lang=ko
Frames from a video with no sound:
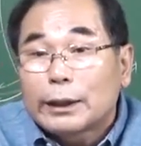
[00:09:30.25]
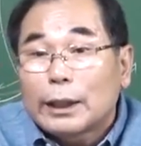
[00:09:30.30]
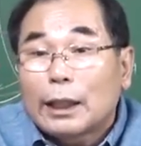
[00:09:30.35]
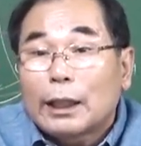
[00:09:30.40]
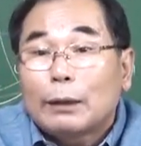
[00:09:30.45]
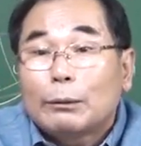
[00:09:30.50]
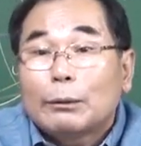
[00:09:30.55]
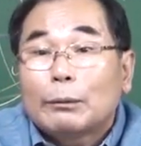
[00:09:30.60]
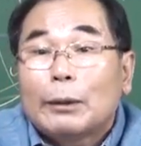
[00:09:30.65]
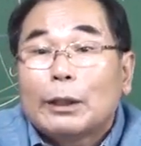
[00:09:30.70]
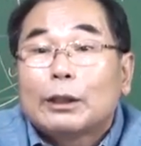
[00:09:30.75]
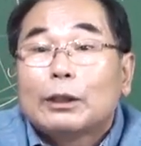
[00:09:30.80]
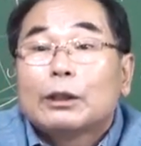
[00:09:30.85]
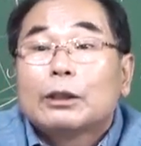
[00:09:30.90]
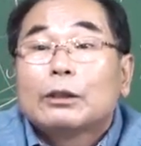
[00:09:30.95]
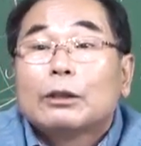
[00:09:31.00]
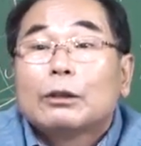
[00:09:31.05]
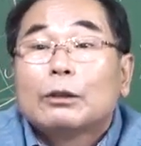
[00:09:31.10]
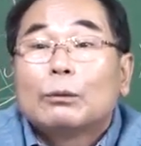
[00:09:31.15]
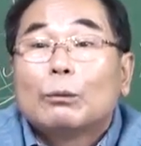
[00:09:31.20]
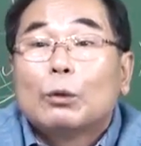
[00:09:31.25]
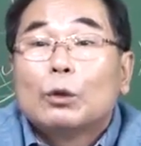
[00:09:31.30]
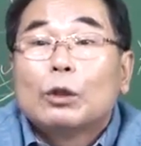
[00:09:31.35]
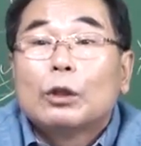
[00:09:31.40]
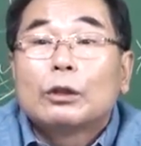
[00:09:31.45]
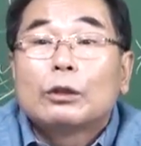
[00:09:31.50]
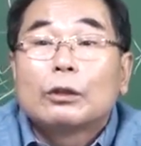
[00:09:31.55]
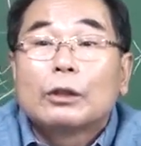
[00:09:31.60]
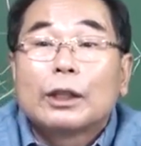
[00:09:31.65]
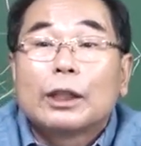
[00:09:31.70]
사람이 많이 들어,
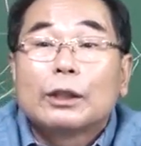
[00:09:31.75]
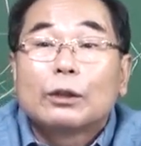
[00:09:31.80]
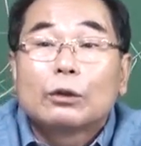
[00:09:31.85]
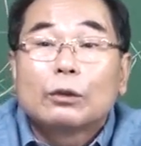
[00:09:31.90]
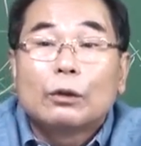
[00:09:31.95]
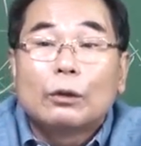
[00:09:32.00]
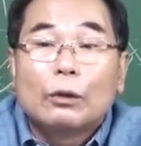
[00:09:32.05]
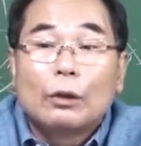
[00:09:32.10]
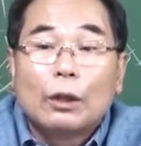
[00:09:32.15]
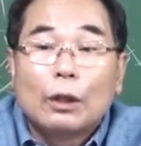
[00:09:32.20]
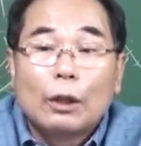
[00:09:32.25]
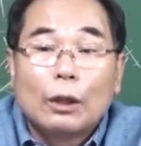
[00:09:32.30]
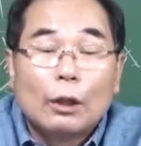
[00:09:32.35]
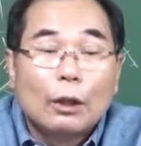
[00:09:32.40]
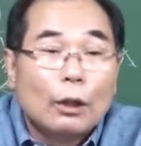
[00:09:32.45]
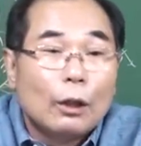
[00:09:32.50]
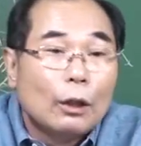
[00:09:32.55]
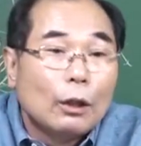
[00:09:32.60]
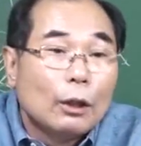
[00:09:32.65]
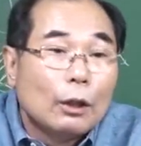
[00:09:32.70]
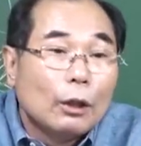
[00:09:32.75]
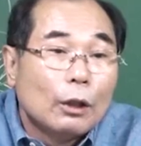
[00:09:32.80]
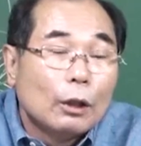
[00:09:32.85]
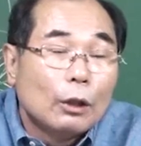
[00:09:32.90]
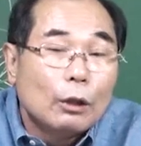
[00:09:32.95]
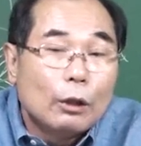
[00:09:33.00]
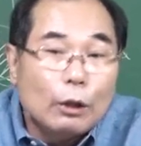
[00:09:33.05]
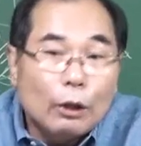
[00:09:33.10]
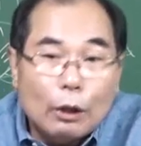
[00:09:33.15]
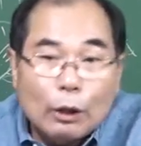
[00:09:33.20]
몰려들어야죠.
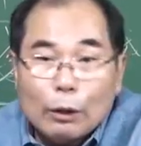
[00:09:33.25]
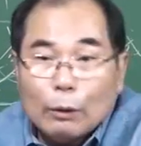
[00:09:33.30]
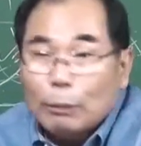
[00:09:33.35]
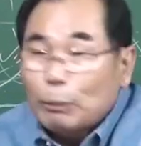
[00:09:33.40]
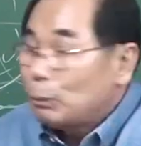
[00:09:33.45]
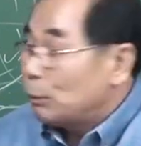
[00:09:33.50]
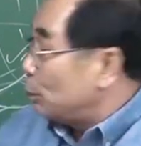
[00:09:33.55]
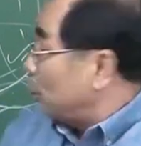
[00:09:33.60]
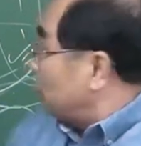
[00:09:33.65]
그러니까